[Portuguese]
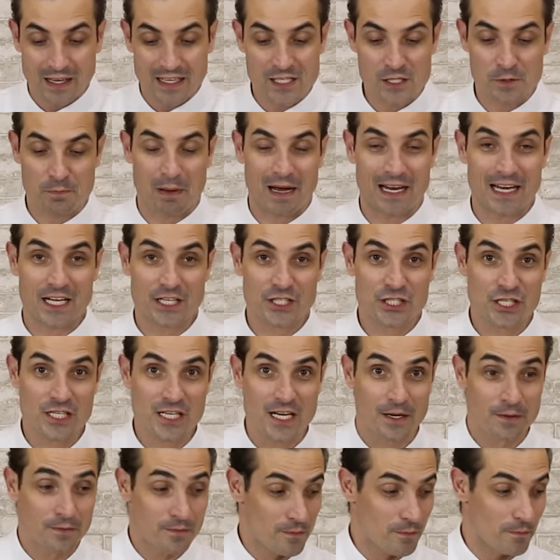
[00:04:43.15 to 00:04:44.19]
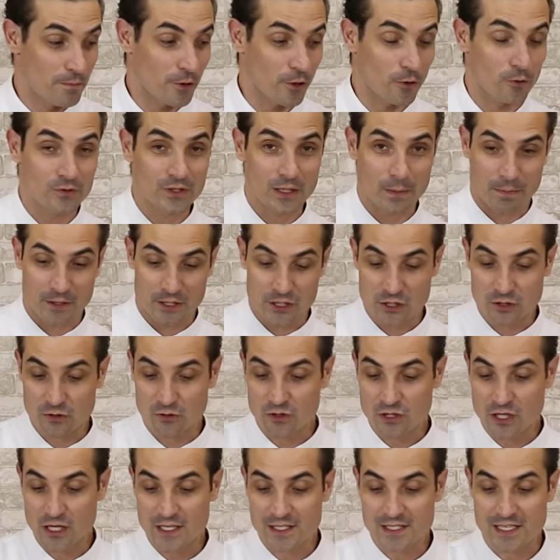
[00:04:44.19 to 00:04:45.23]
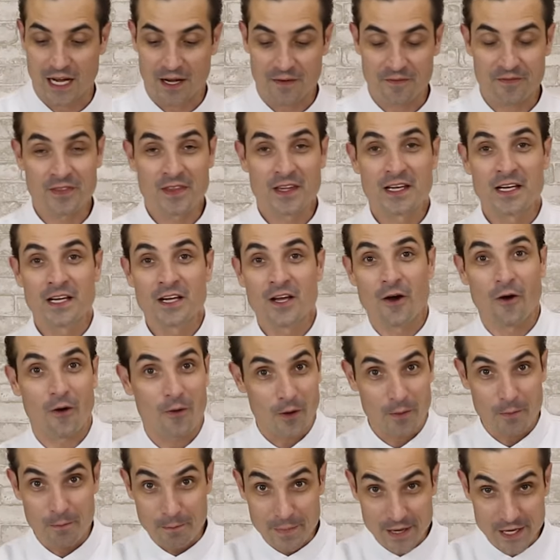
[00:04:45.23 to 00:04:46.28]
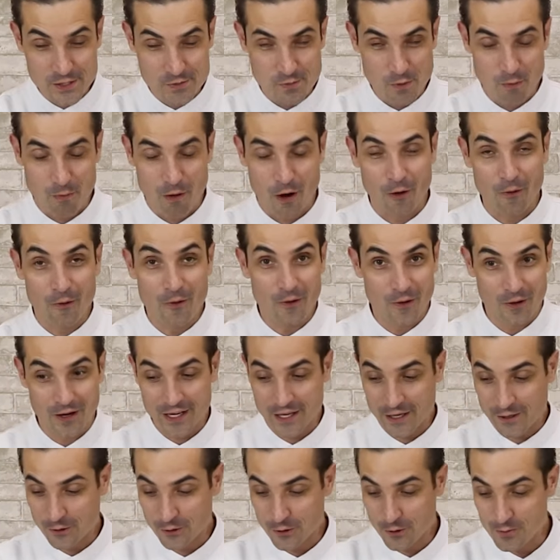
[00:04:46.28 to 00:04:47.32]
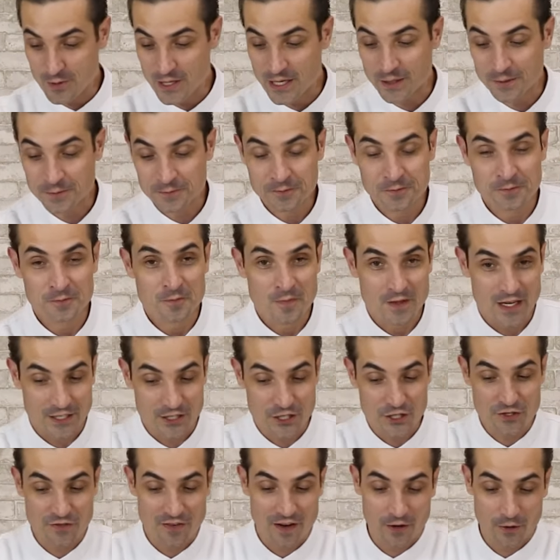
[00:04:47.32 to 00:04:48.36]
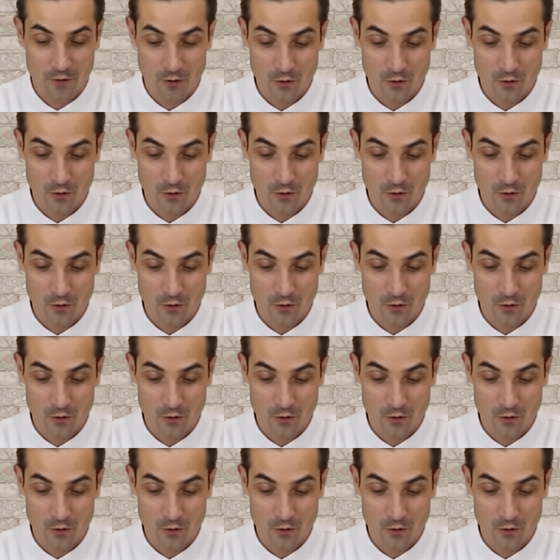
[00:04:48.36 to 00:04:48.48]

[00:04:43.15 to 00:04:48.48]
espalhadinha, pronta para a gente utilizar. Mesmo bol, olha a economia. A gente vai